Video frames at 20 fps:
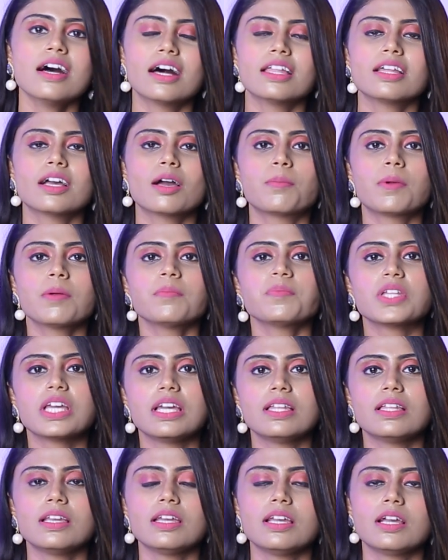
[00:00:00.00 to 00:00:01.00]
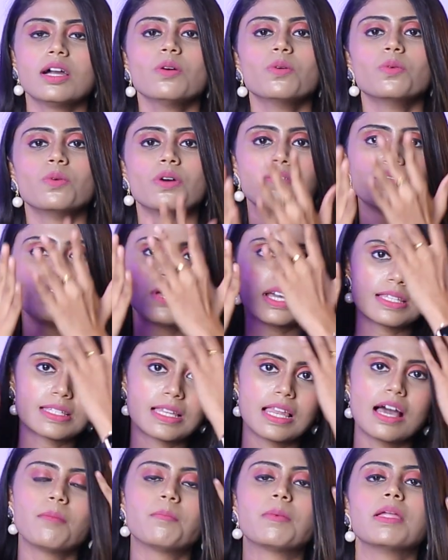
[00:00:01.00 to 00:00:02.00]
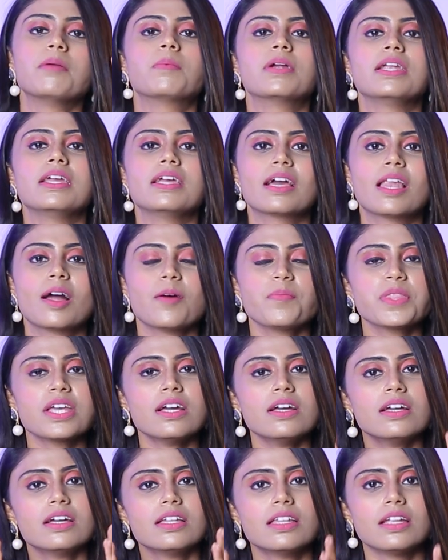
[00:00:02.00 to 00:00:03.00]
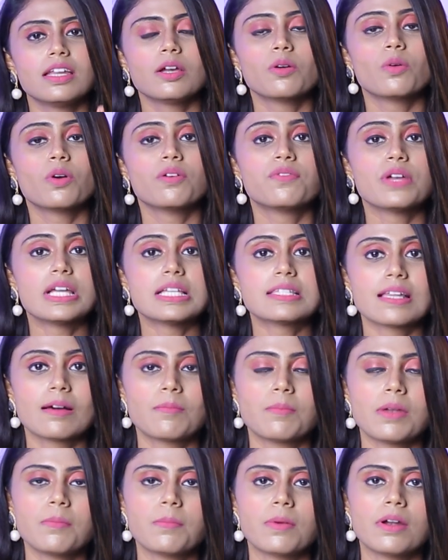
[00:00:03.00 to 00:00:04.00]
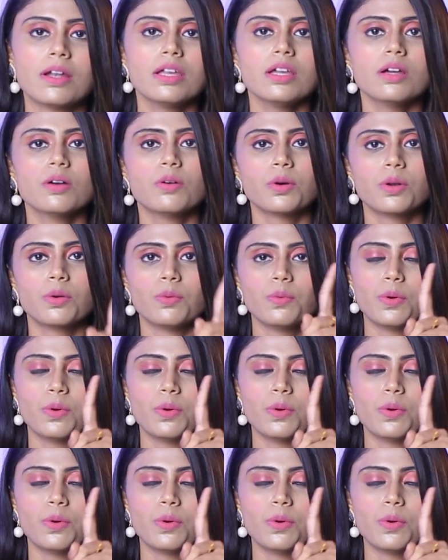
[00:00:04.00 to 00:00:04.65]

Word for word: அதுக்கப்புறம் இதை நீங்கள் உங்கள் ஃபேஸில் அப்ளை பண்ணிக்கலாம் இதை நீங்கள் உங்கள் ஃபேஸில் அப்ளை பண்ணி ஒரு